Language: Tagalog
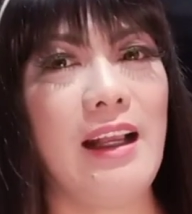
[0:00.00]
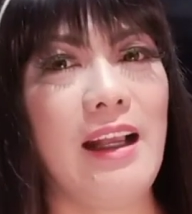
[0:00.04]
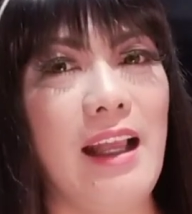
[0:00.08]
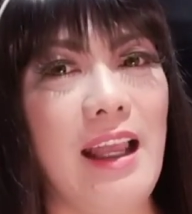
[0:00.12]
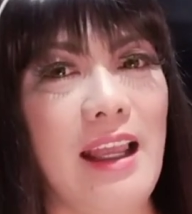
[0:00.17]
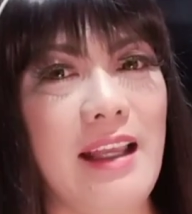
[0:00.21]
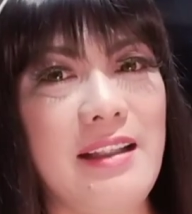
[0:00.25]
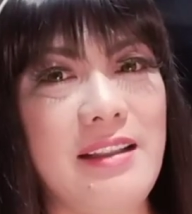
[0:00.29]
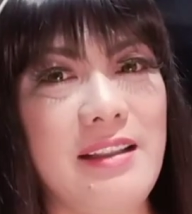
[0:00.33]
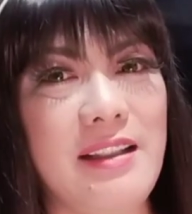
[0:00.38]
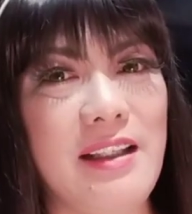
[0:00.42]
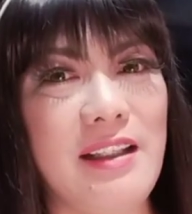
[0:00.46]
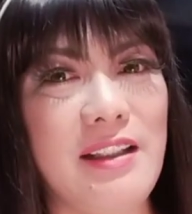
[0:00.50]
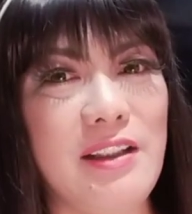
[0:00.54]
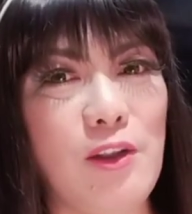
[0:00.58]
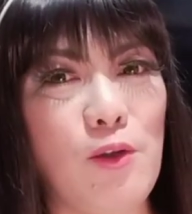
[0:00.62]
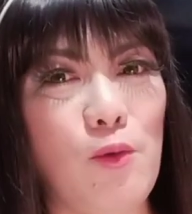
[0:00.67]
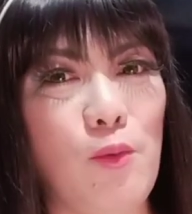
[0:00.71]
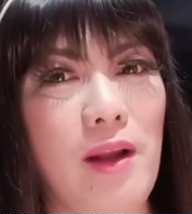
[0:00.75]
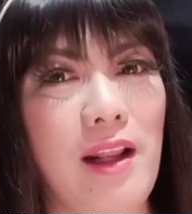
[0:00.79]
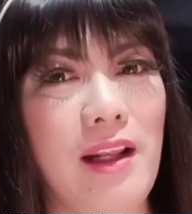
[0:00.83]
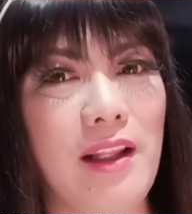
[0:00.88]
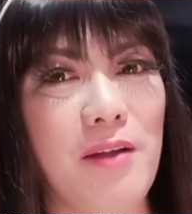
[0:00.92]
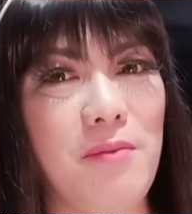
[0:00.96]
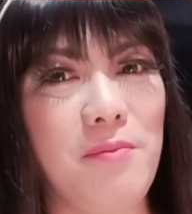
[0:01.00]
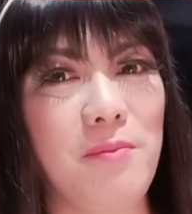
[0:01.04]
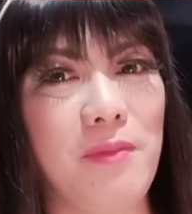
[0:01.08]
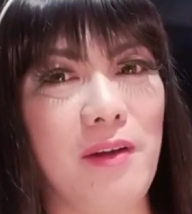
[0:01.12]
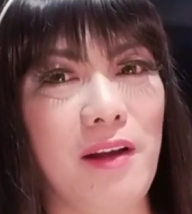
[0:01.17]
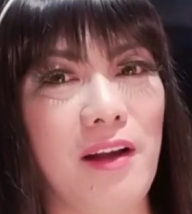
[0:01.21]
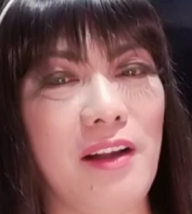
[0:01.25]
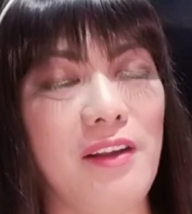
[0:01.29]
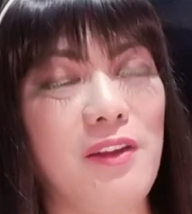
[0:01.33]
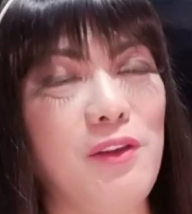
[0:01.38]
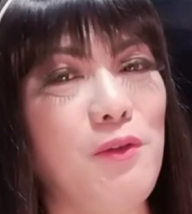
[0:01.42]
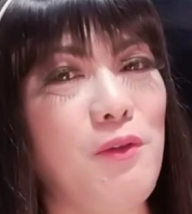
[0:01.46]
Hi sis! So, welcome
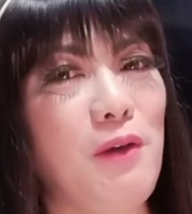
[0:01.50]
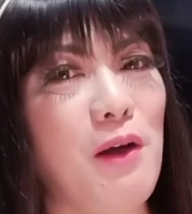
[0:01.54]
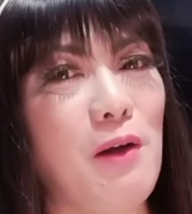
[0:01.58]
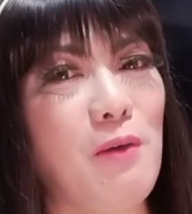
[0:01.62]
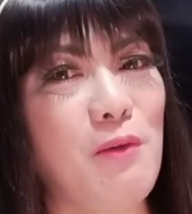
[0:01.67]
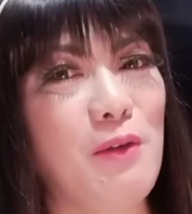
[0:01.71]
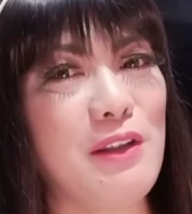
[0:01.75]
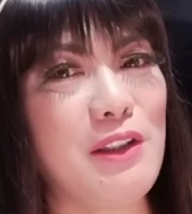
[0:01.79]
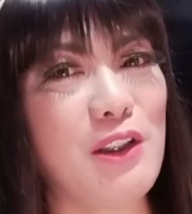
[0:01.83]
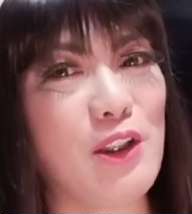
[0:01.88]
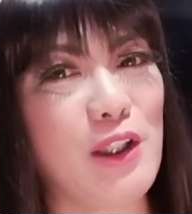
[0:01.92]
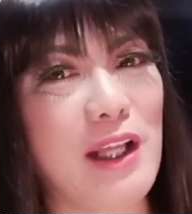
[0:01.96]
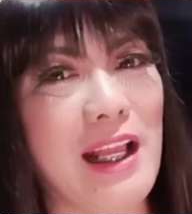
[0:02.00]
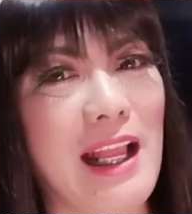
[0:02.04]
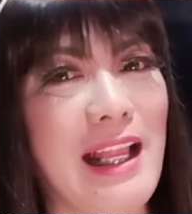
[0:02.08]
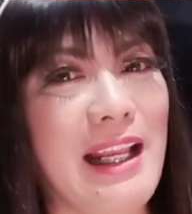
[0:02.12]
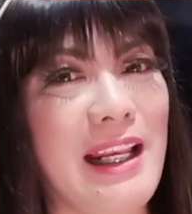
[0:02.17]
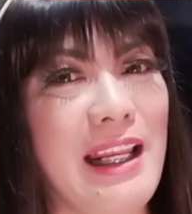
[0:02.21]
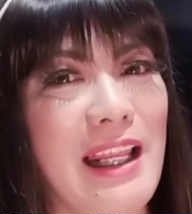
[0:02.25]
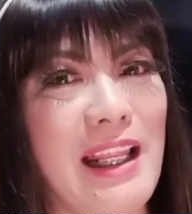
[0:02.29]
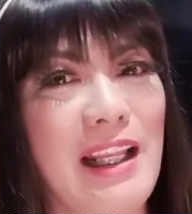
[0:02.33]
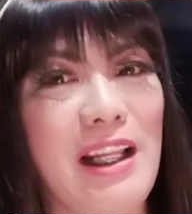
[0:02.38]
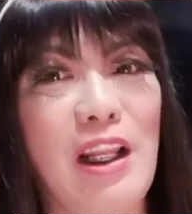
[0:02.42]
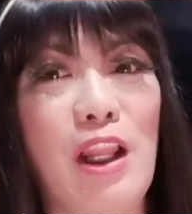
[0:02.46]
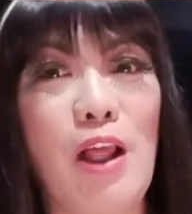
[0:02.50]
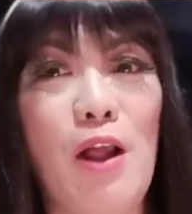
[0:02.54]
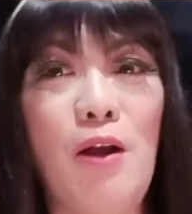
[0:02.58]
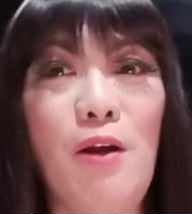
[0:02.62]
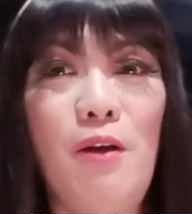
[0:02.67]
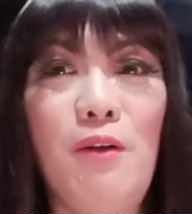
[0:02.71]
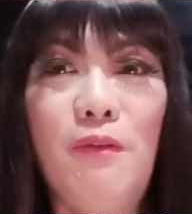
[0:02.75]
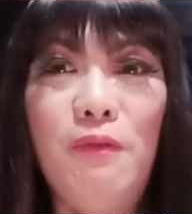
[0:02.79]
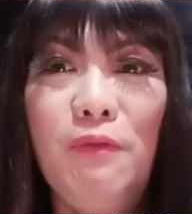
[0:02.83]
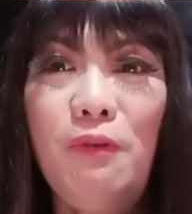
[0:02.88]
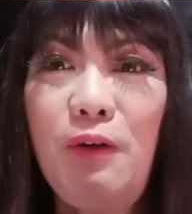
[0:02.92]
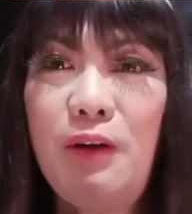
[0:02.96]
back to our channel
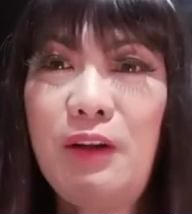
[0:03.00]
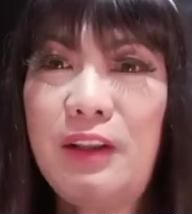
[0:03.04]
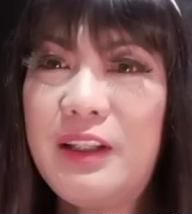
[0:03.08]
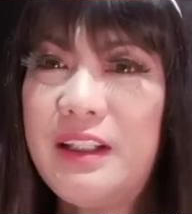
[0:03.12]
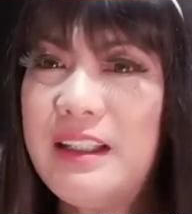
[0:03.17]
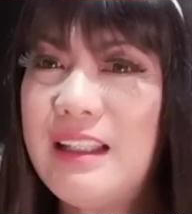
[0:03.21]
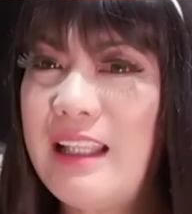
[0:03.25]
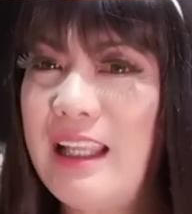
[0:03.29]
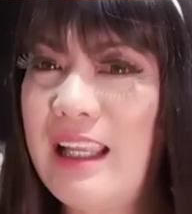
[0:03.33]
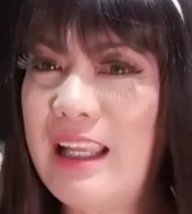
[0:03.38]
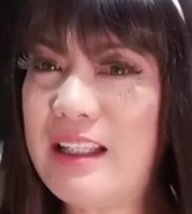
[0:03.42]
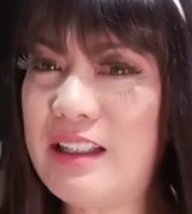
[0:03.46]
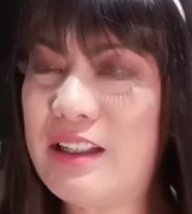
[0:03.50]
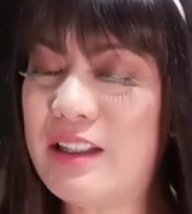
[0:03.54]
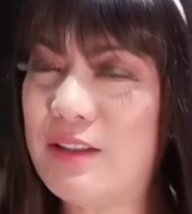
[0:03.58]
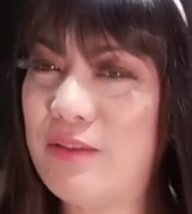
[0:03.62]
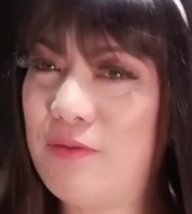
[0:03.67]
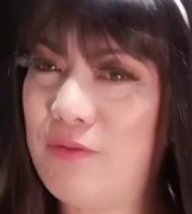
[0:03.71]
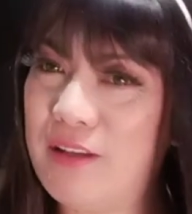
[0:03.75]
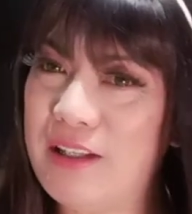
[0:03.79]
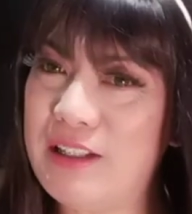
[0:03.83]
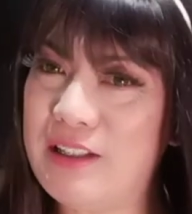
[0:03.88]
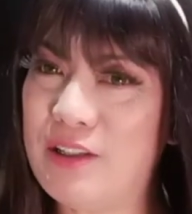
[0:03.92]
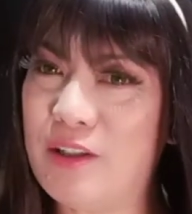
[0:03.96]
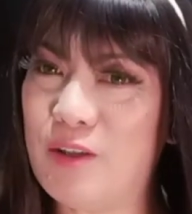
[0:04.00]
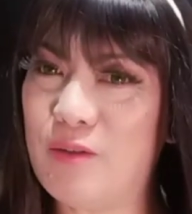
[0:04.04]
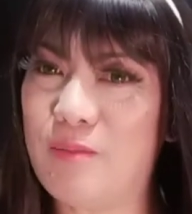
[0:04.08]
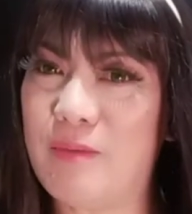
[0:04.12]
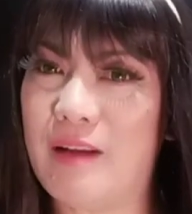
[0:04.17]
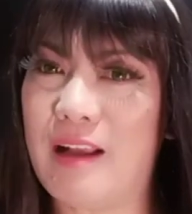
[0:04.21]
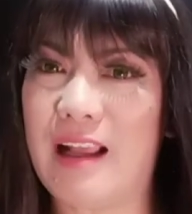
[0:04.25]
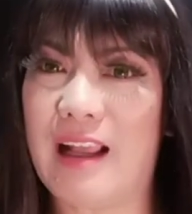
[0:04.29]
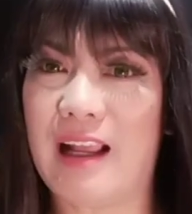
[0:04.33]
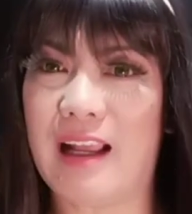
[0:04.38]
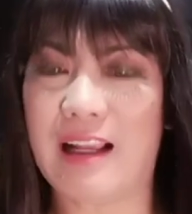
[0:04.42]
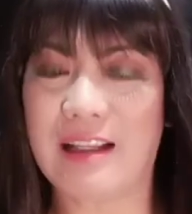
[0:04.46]
for today's video
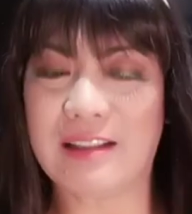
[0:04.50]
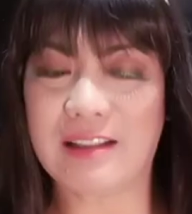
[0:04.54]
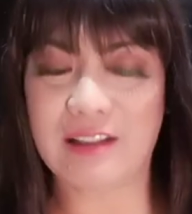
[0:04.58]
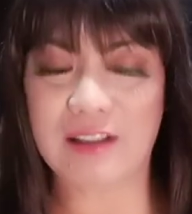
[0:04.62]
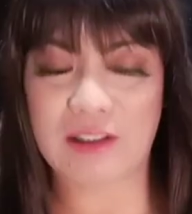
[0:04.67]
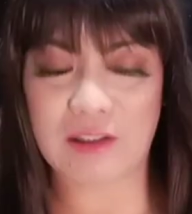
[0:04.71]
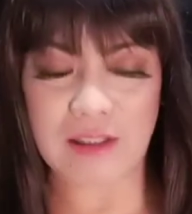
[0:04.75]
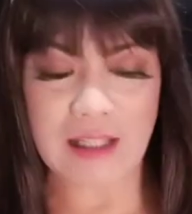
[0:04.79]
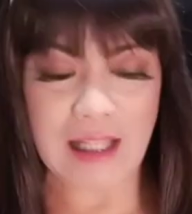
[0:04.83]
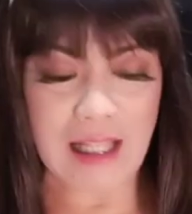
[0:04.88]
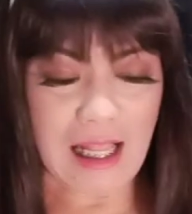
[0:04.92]
mga kasis.